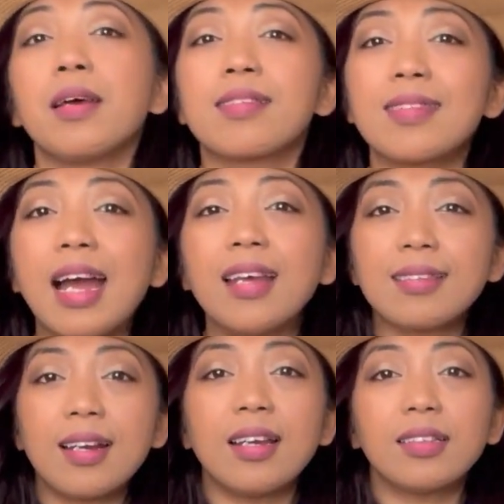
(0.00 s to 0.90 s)

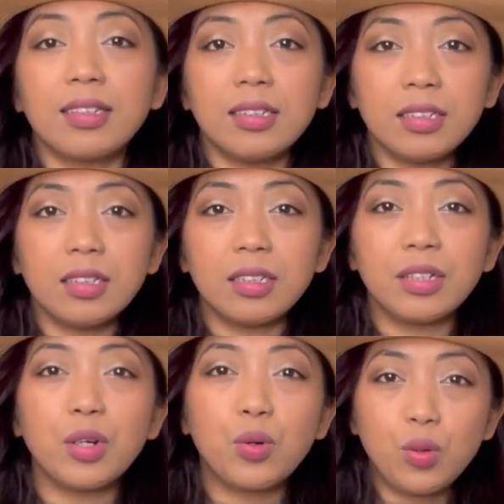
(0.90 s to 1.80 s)
Sangat-sangat
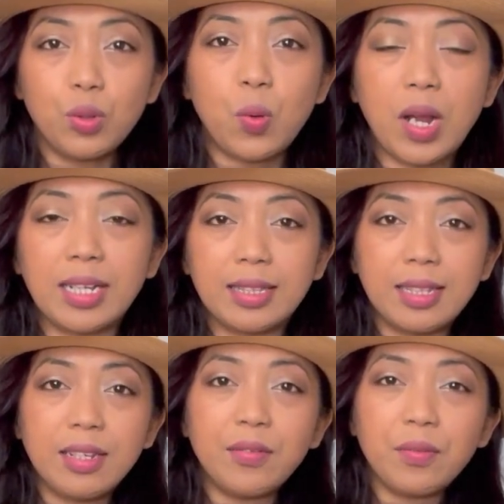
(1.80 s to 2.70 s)
uh, good
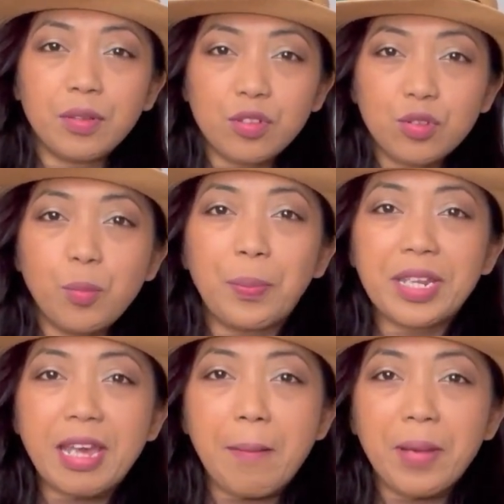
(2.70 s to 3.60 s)
quality, super
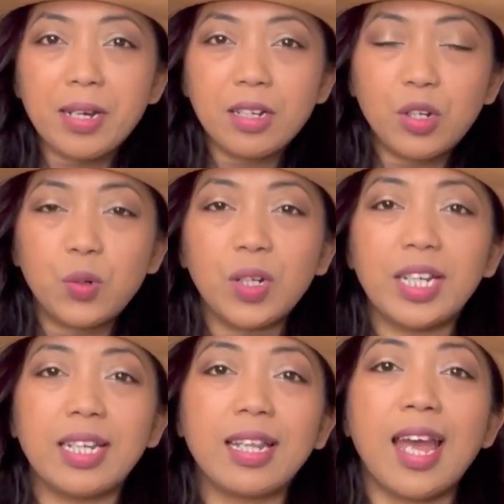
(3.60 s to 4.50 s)
nyaman di
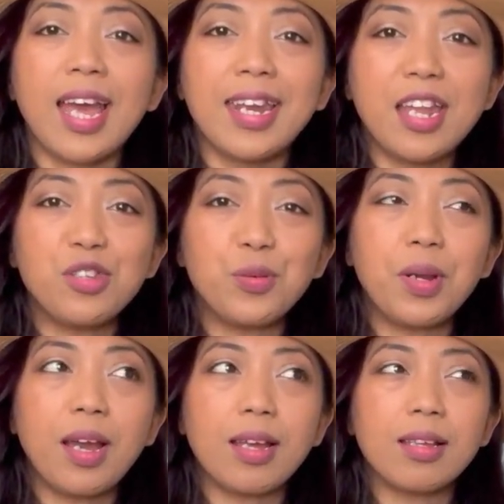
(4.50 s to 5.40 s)
kulit dan
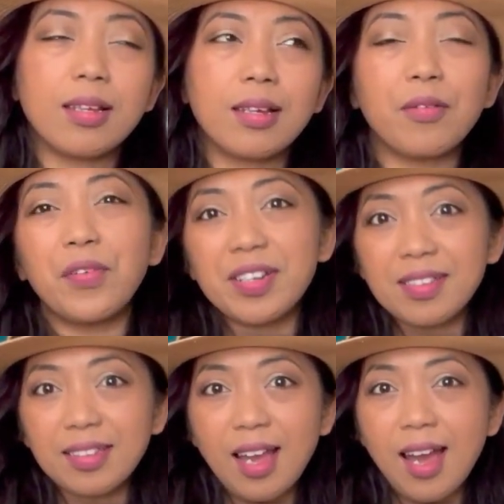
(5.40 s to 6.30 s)
juga
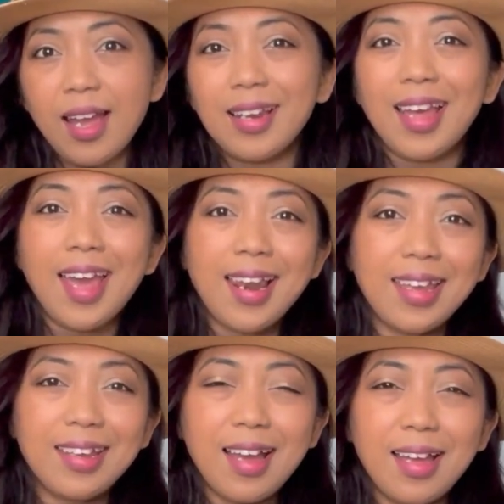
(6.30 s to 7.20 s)
versatile,
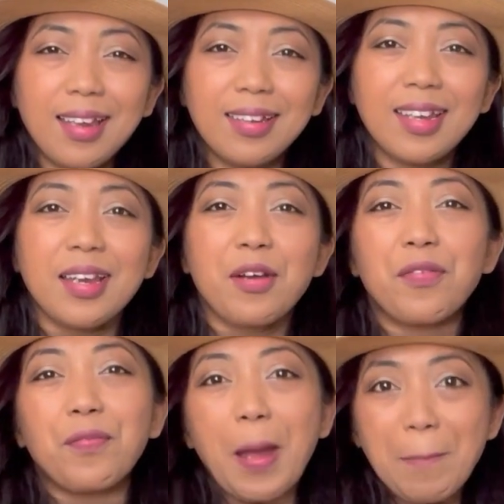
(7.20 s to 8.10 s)
elegan,
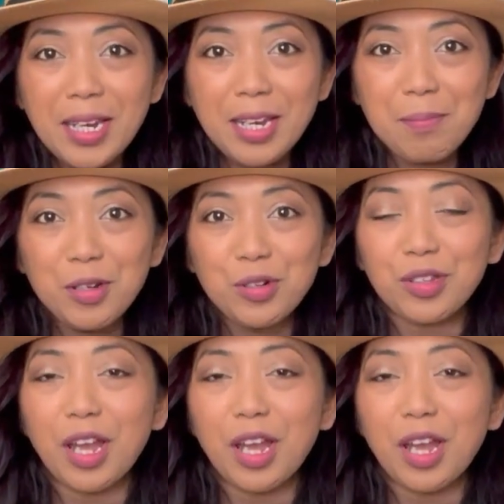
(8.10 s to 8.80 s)
feminine menurut